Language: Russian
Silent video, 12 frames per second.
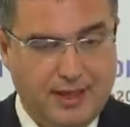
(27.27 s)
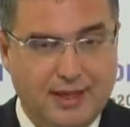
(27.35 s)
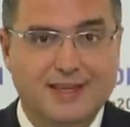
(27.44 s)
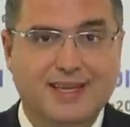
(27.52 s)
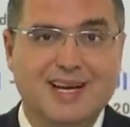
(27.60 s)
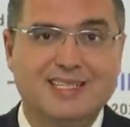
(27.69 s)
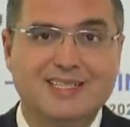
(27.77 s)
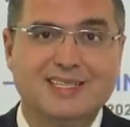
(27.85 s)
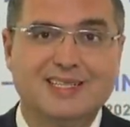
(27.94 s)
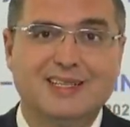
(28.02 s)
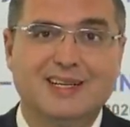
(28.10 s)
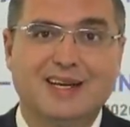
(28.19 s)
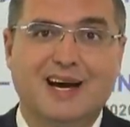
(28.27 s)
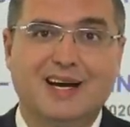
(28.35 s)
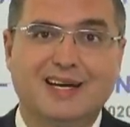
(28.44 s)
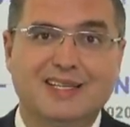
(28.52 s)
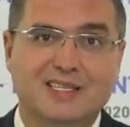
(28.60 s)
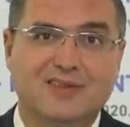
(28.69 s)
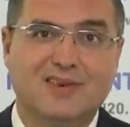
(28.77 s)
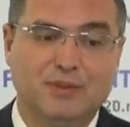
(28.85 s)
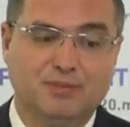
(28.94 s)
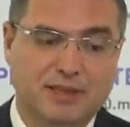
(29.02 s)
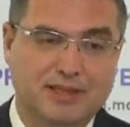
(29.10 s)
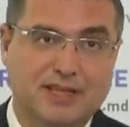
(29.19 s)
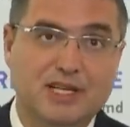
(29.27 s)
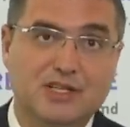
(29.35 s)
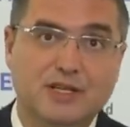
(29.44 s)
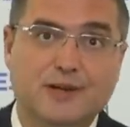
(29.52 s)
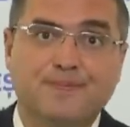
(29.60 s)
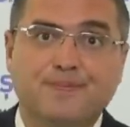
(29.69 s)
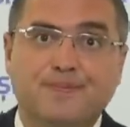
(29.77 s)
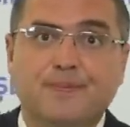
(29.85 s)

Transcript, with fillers: И также организовать подачки